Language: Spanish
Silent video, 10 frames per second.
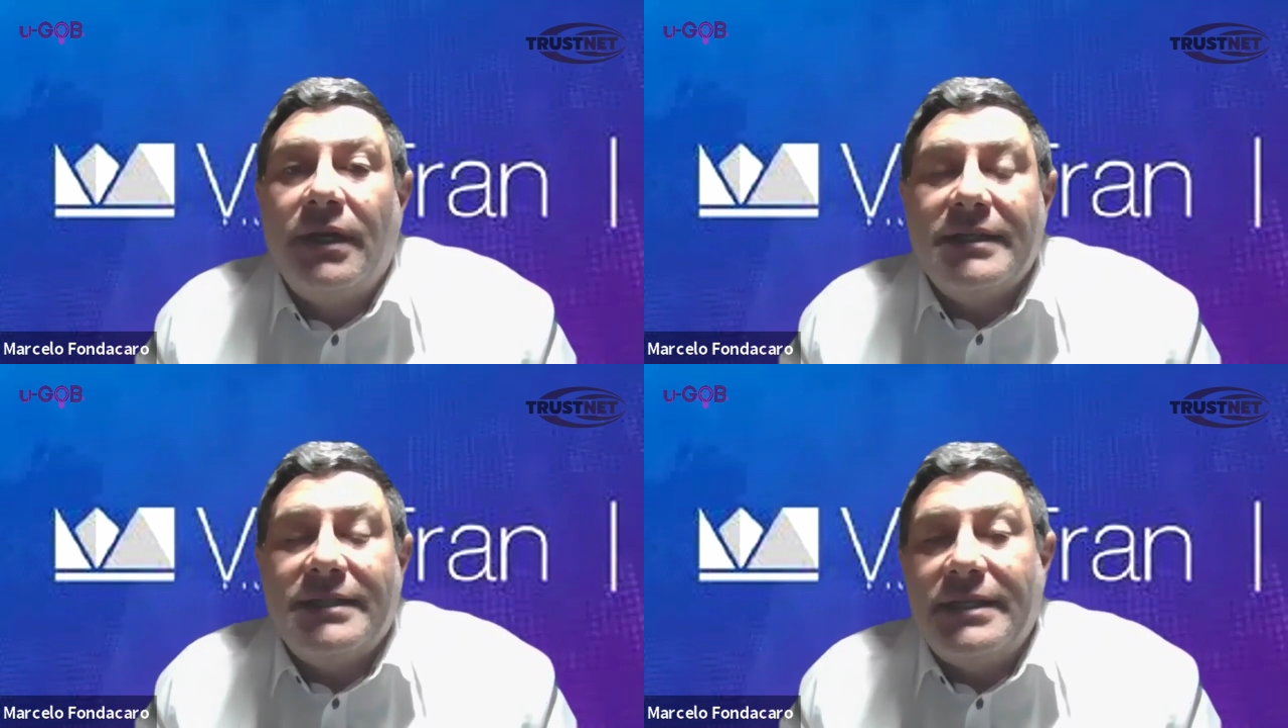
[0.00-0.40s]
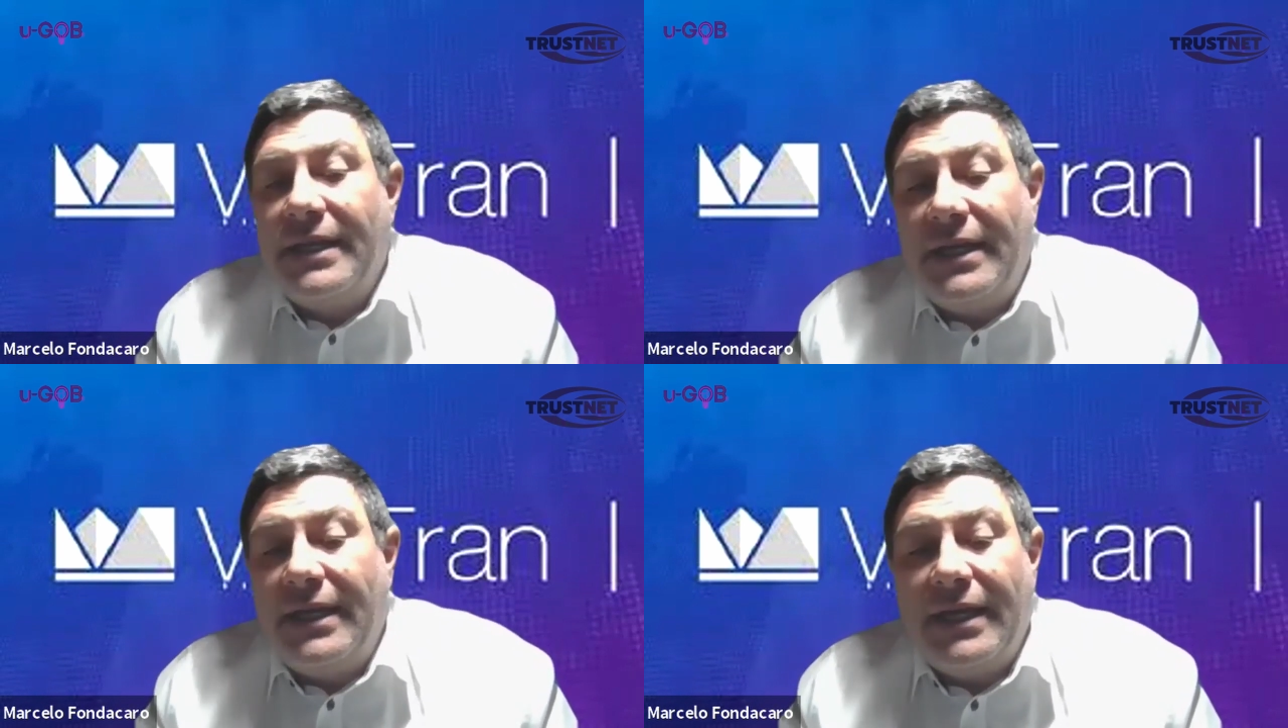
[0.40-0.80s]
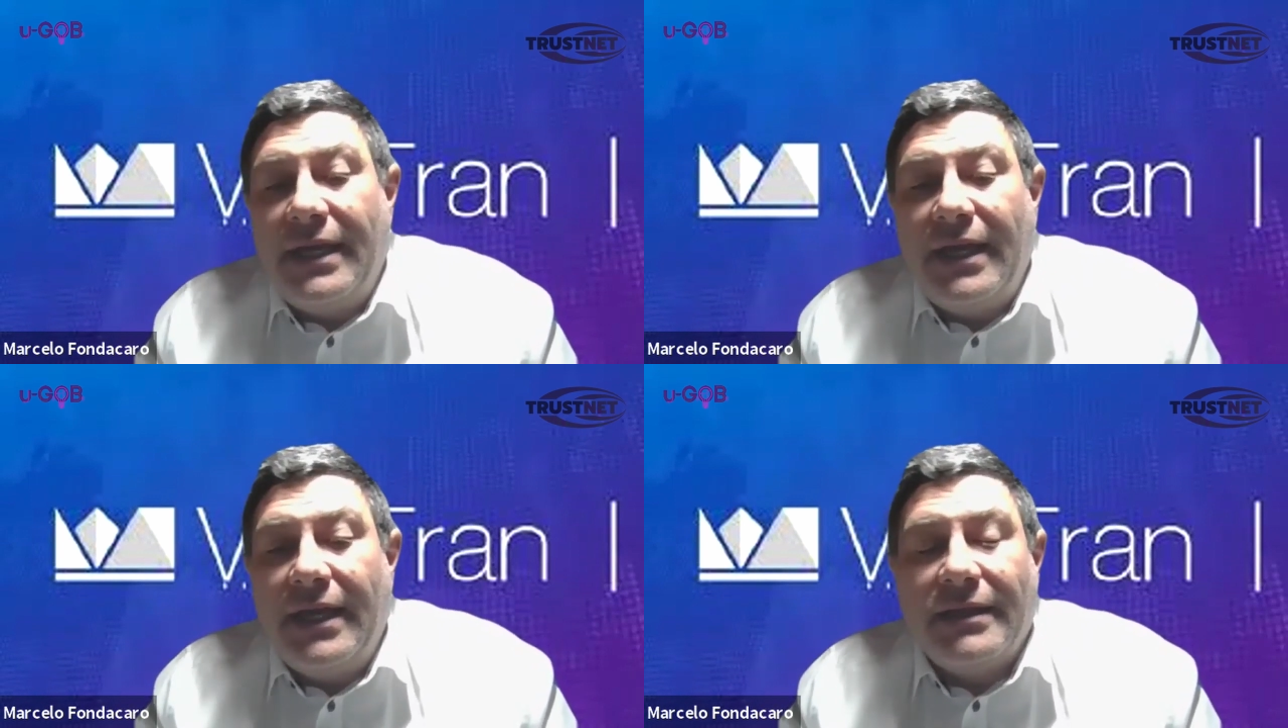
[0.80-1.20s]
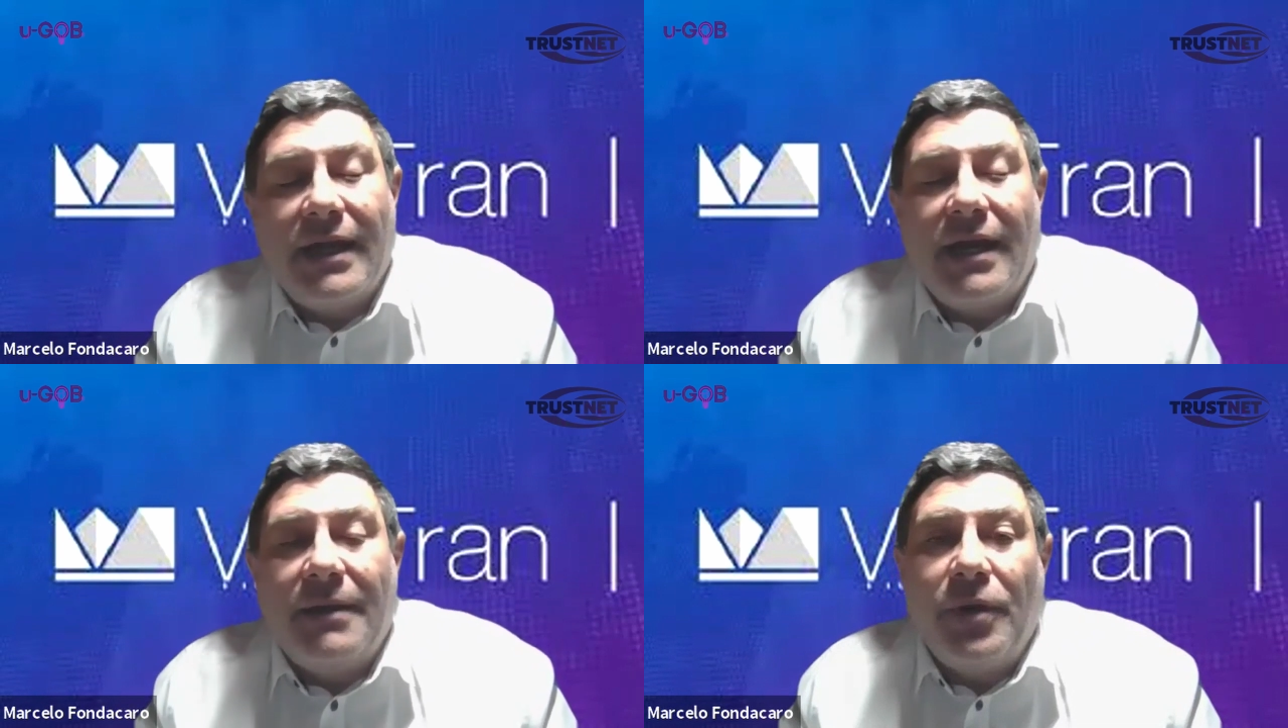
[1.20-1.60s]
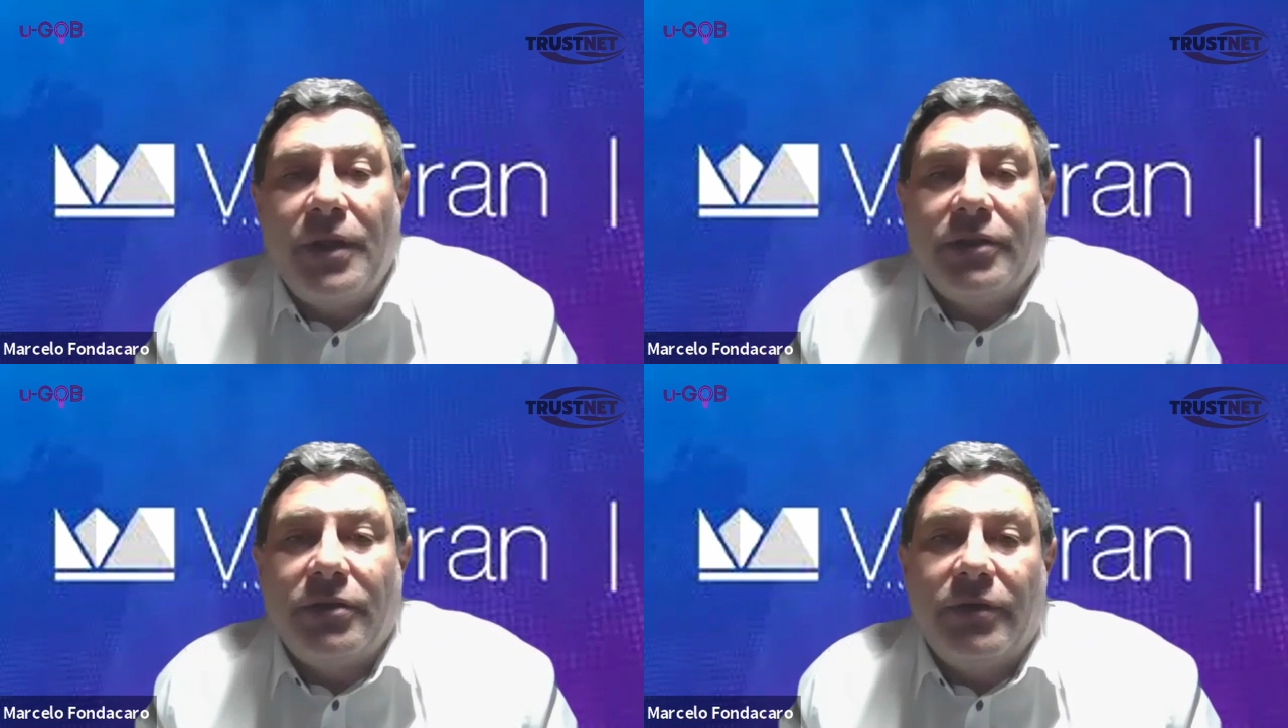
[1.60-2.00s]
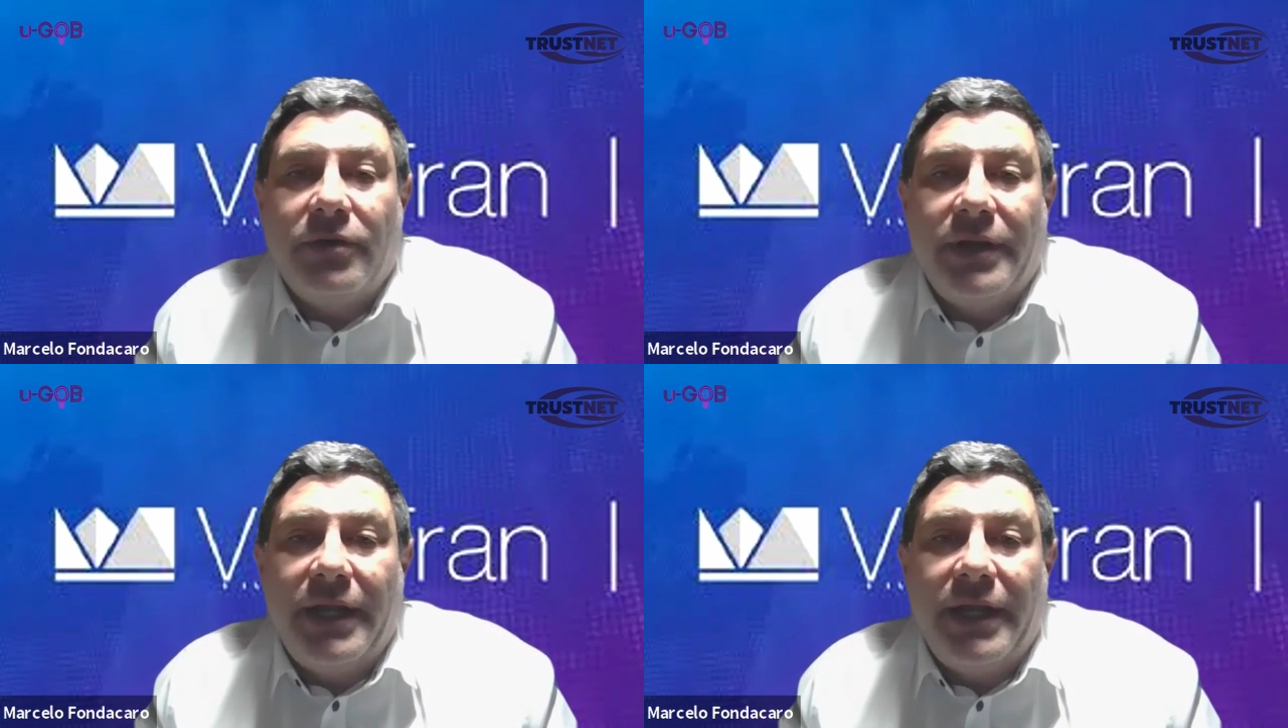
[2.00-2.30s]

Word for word: Así que está puesto en,